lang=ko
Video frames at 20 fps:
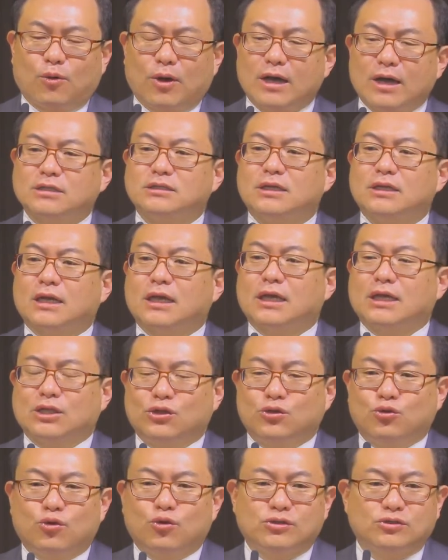확실하게
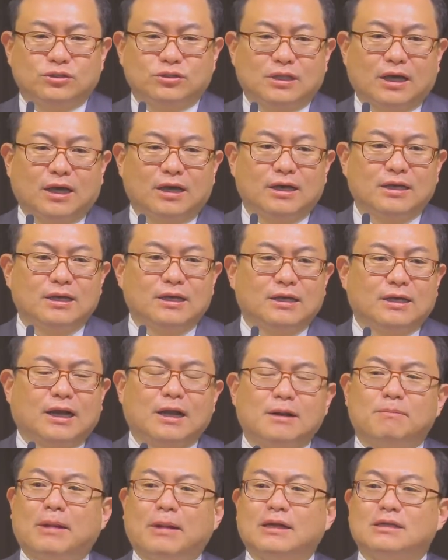인도해
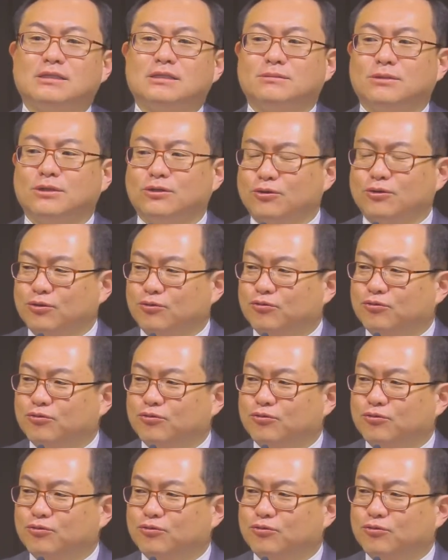준다라는 말씀을